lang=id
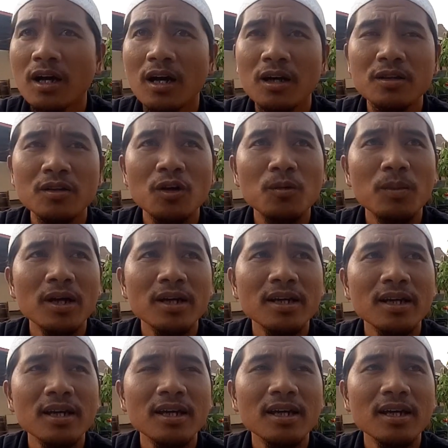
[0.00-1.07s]
atau
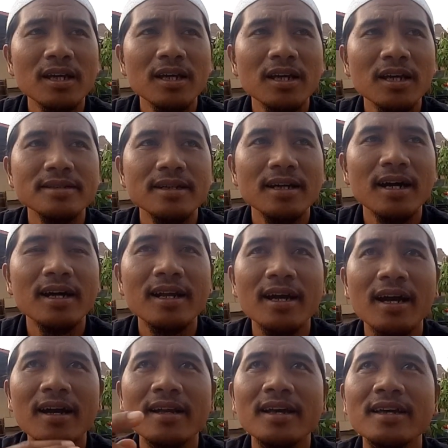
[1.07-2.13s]
bagi
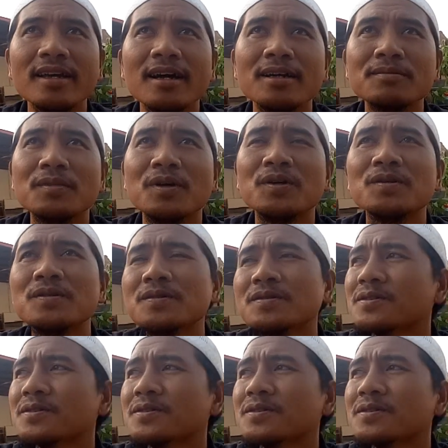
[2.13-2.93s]
adik-adik yang mau